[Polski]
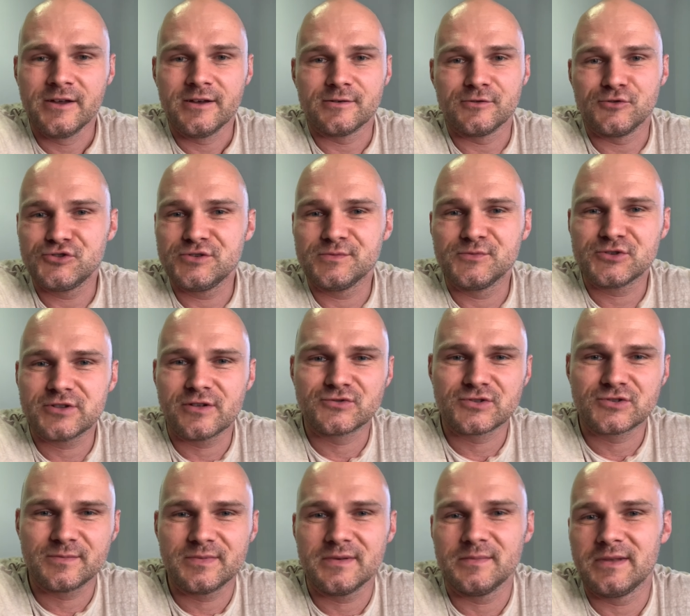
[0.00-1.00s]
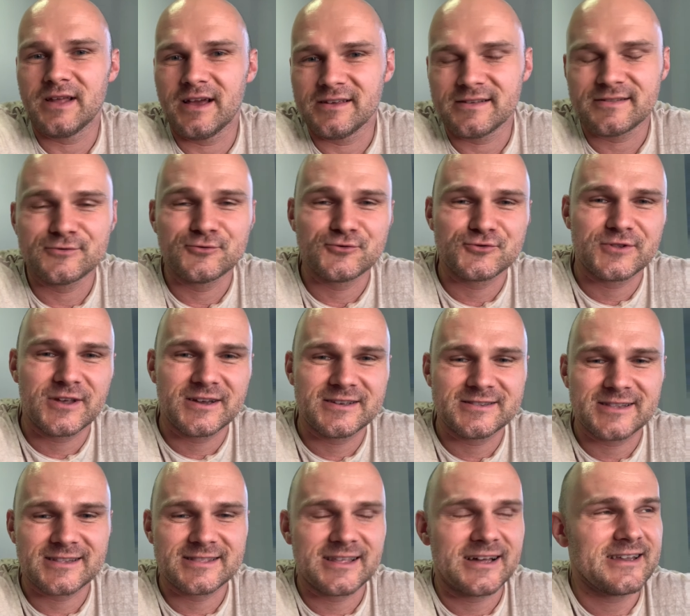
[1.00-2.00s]
ludzie myślą, że Biblia jest nudna i
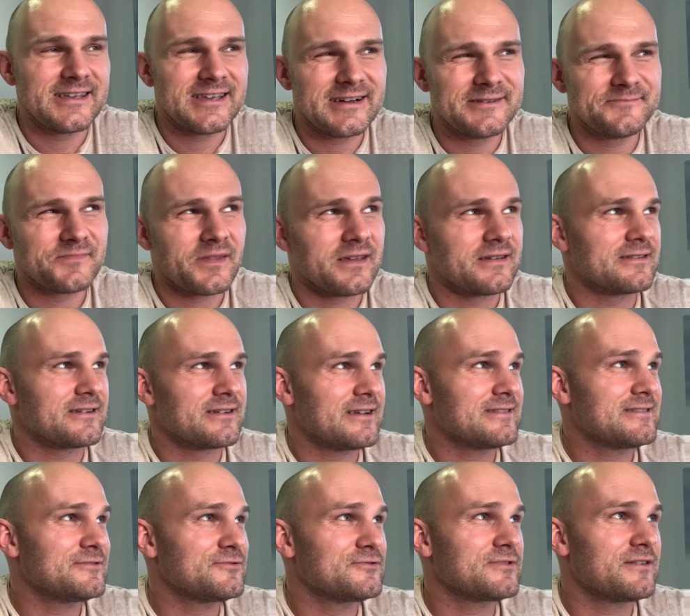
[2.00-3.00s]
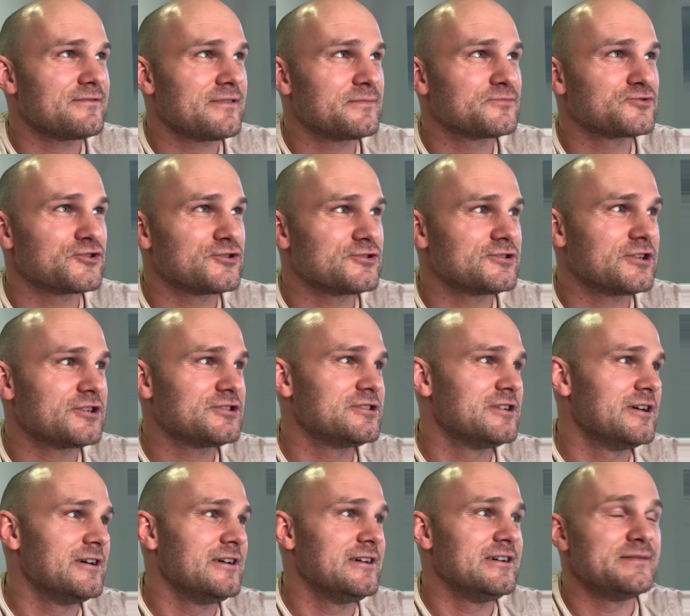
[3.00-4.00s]
tak dalej. Ja radzę tutaj Wam przeczytać
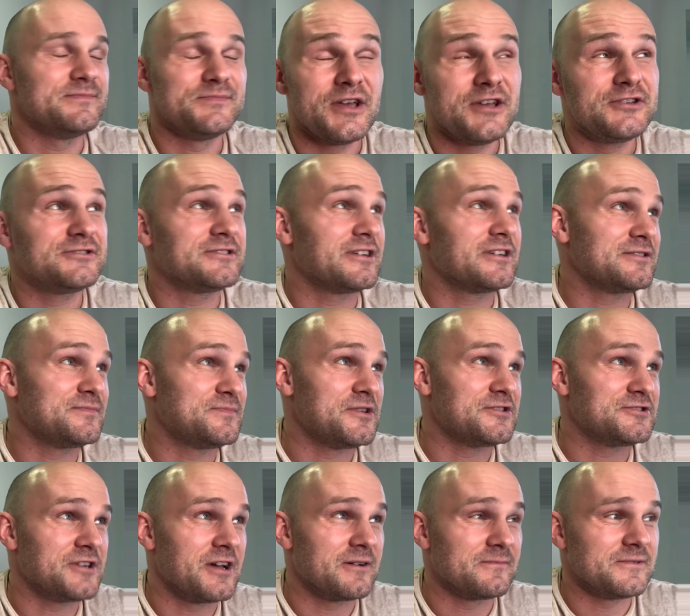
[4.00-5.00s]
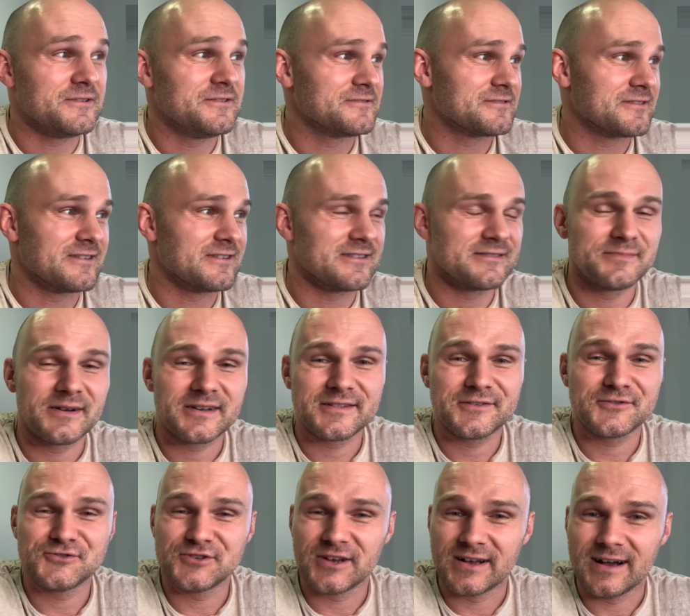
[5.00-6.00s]
pieśń nad pieśniami, ona jest
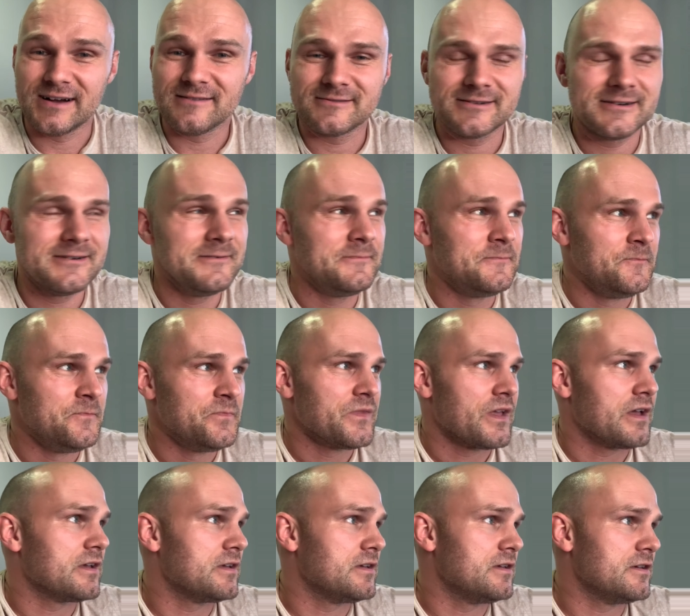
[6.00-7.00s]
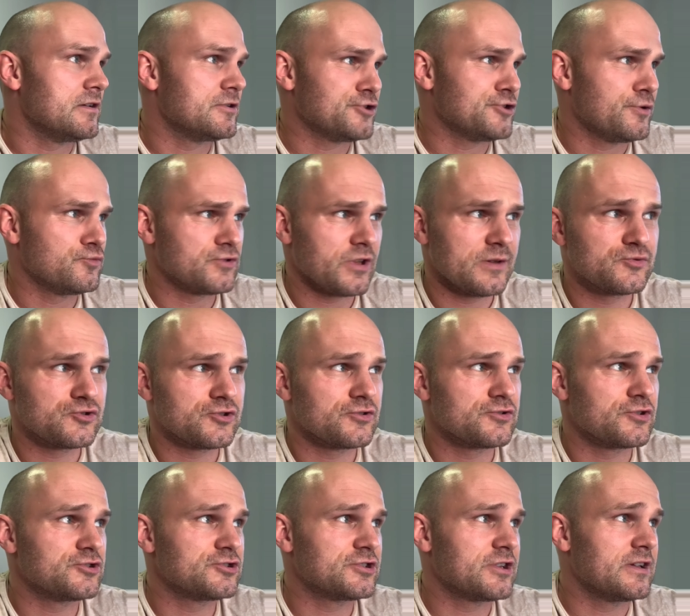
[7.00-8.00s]
bardzo ciekawa. I chciałbym tutaj
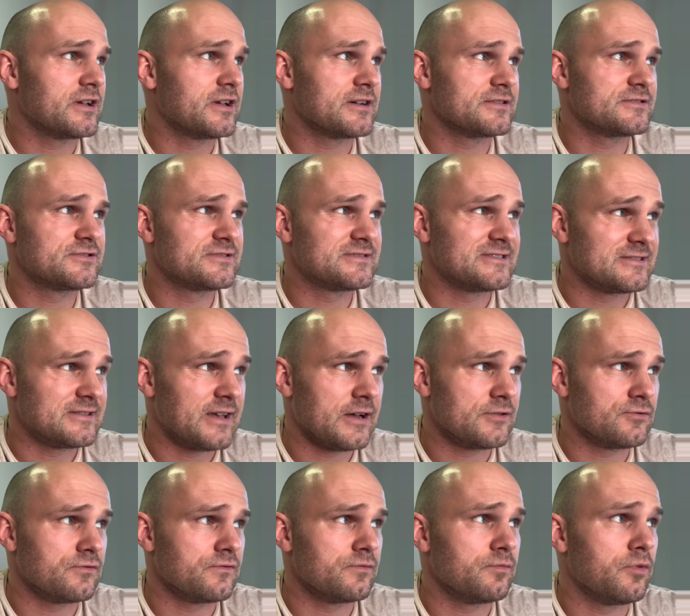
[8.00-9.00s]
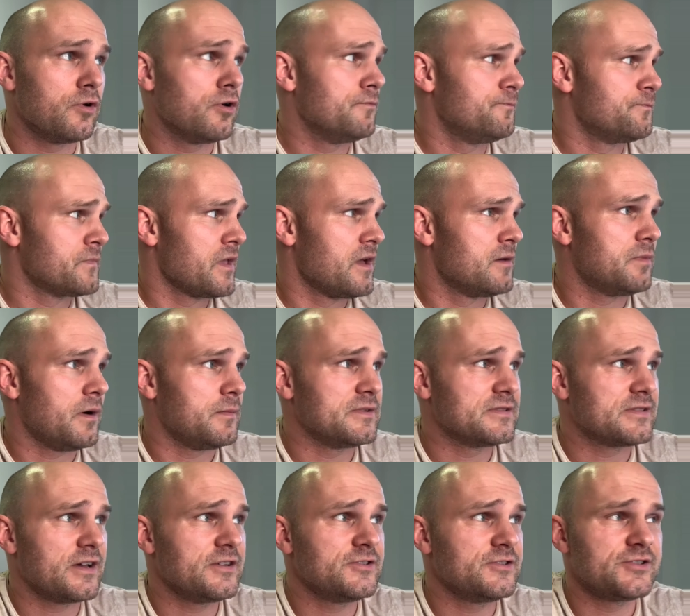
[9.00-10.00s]
przytoczyć kilka cytatów, bo
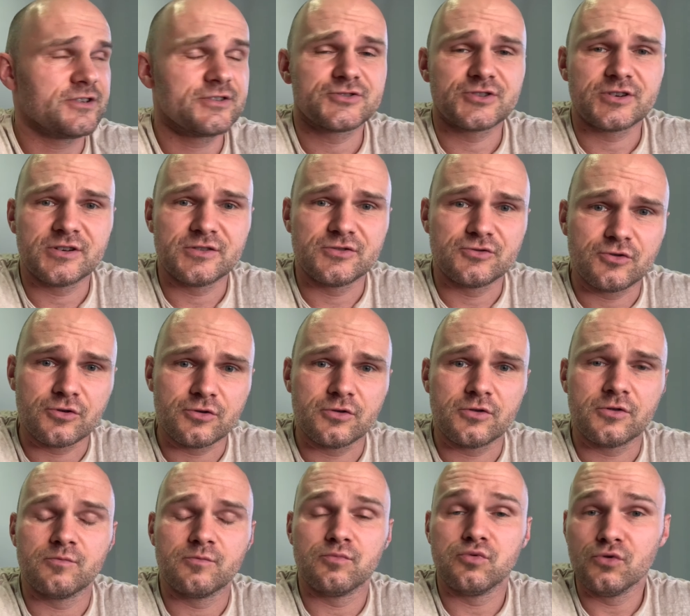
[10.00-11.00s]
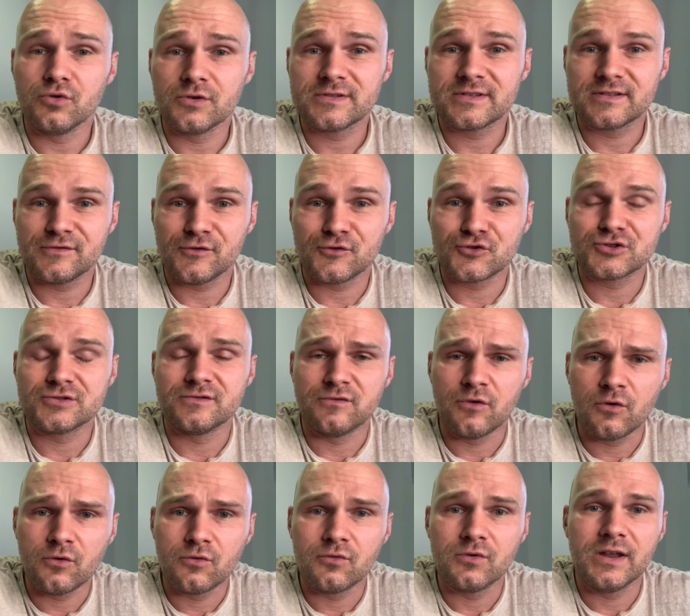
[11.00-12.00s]
pamiętajcie, że do Bóg stworzył w
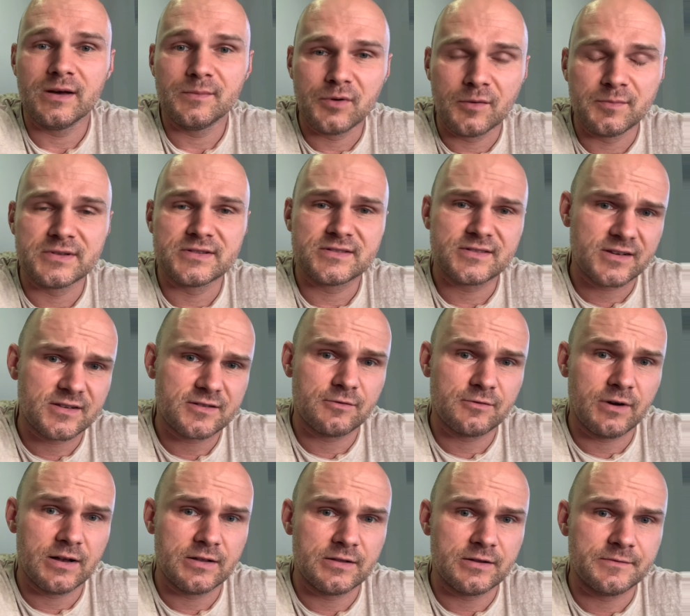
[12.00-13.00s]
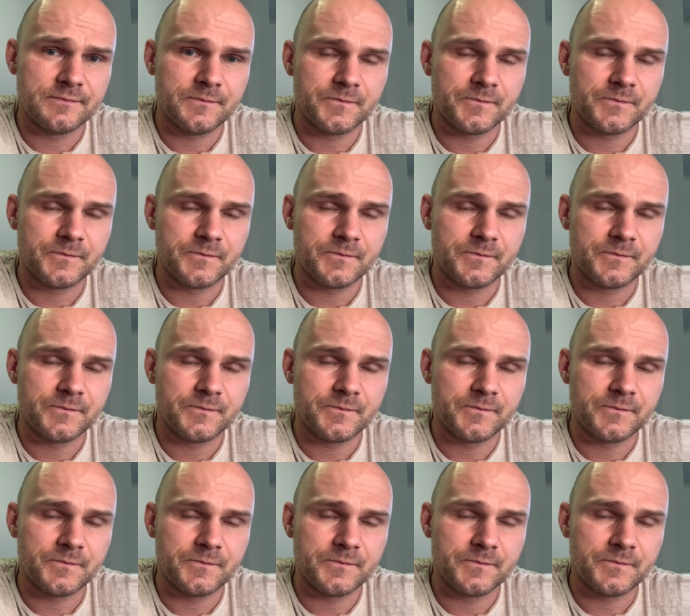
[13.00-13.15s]
ogóle popęd seksualny.